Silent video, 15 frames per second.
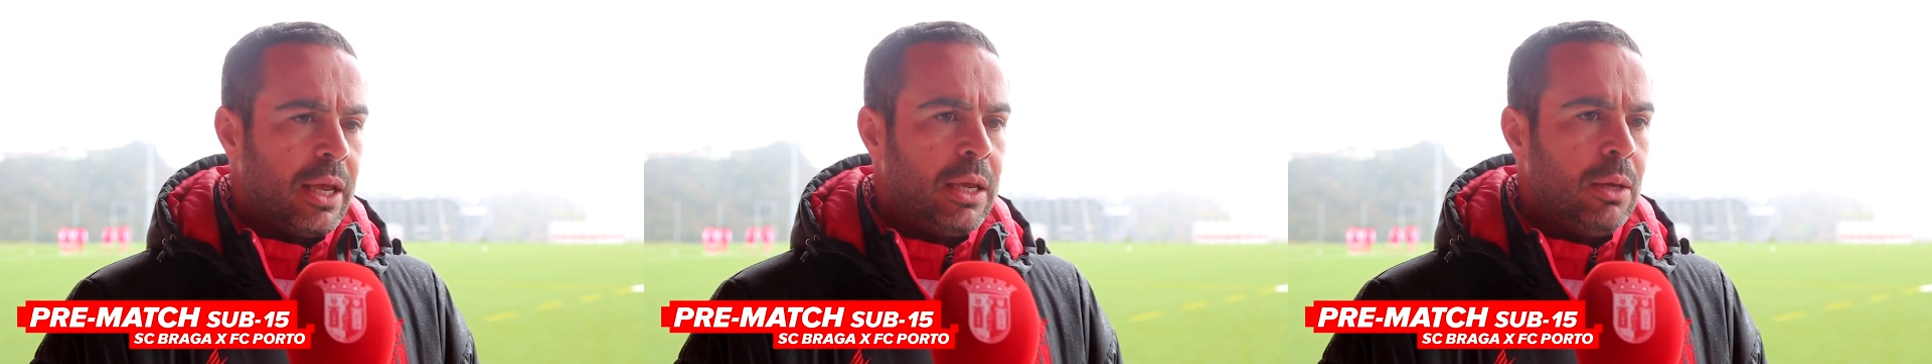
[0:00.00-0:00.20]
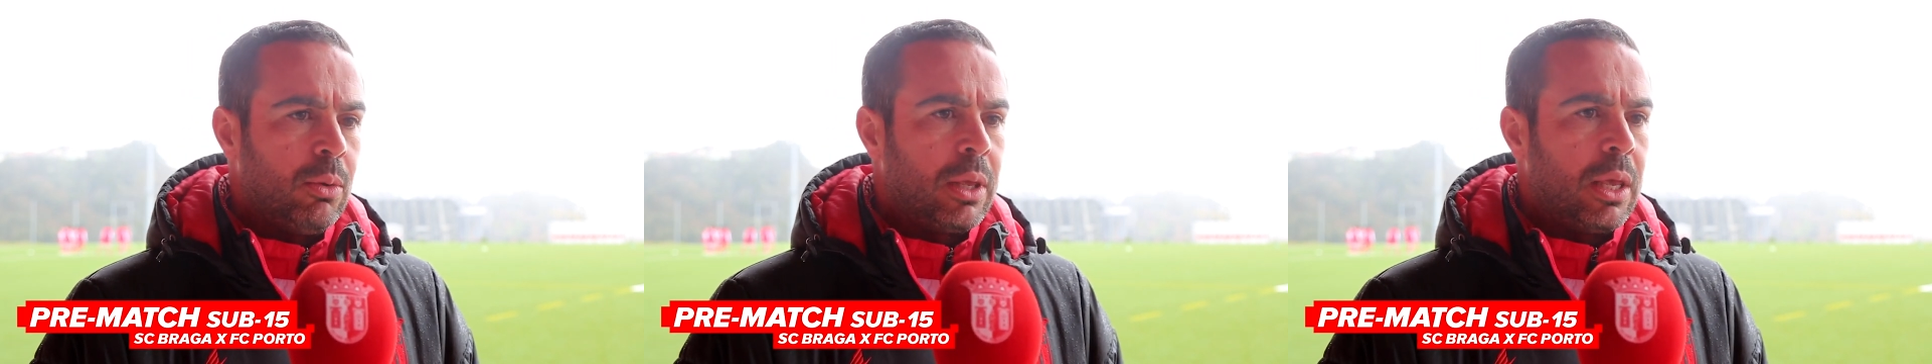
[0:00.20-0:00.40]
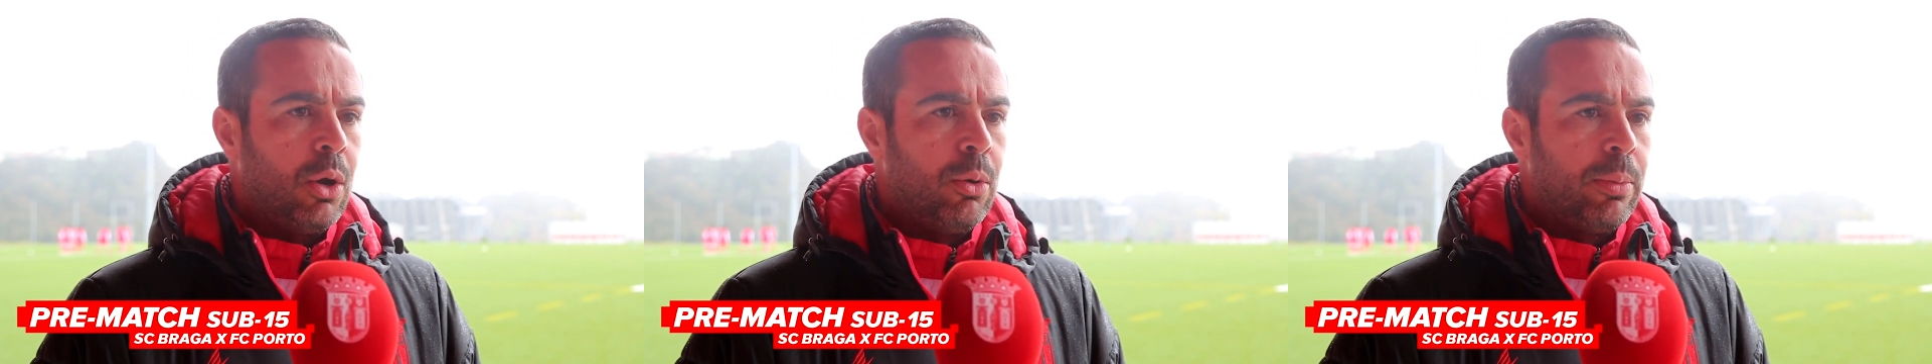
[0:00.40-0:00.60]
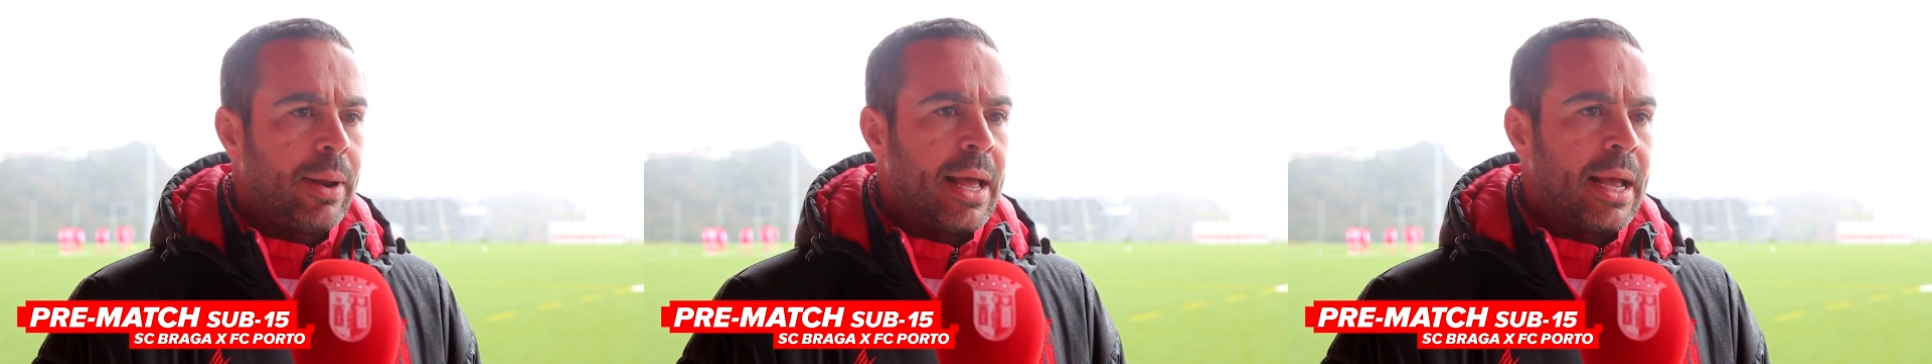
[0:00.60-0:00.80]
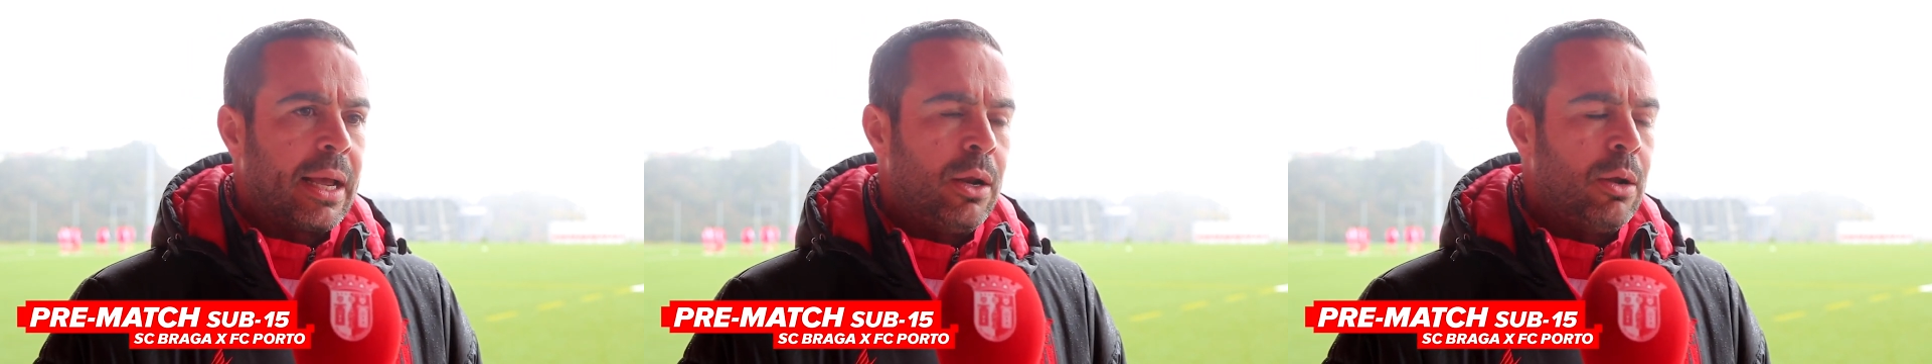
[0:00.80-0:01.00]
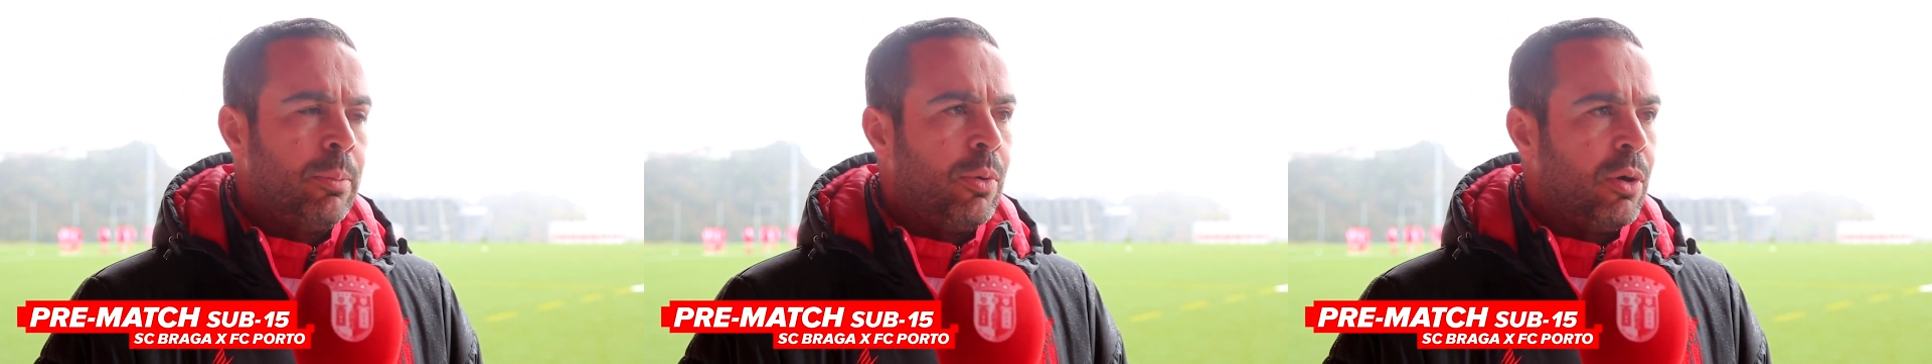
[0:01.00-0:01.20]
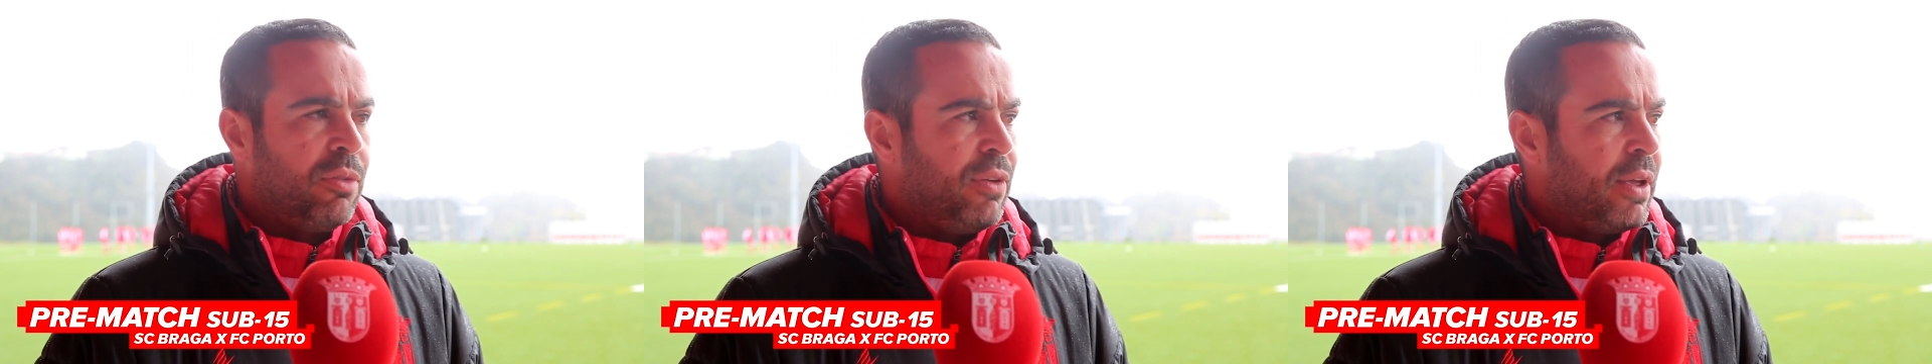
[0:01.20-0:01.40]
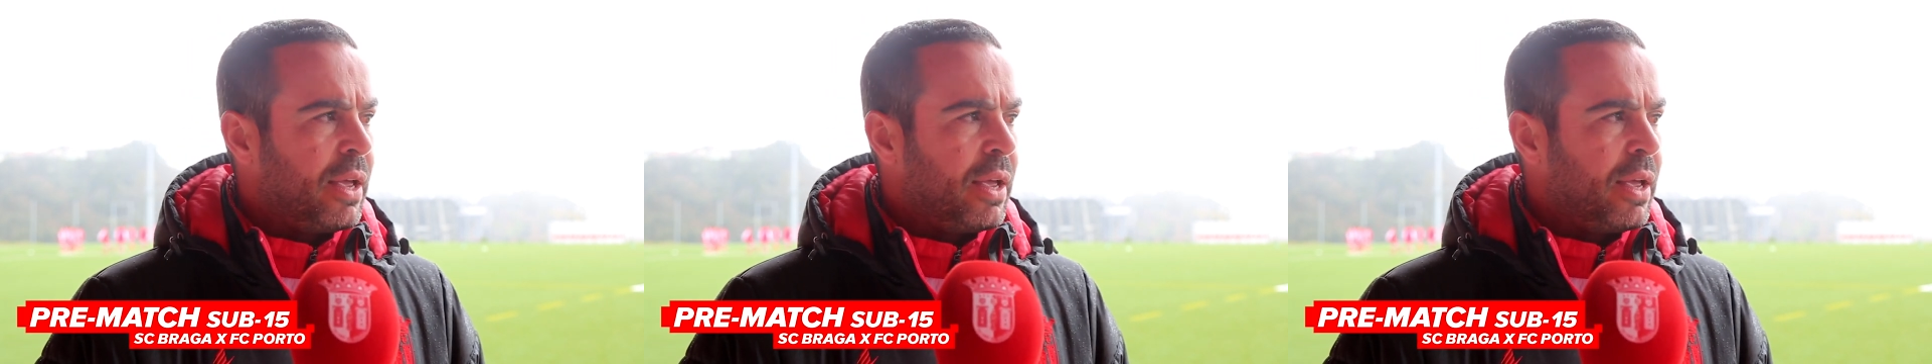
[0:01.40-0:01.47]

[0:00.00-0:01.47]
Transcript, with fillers: aquilo que é o Braga não pode